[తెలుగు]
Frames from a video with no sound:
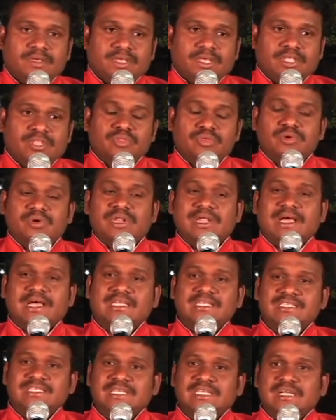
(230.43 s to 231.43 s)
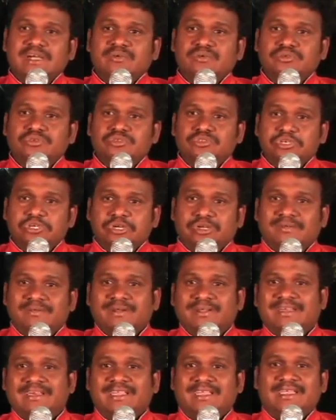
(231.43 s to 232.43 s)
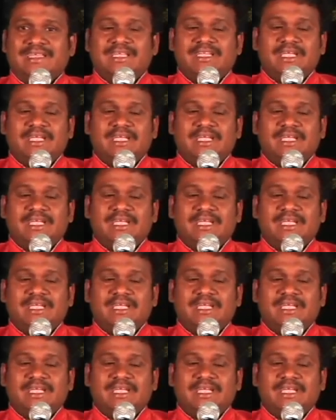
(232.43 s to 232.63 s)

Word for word: ఎందుకు రహస్యంగా ఉంచాడు అంటే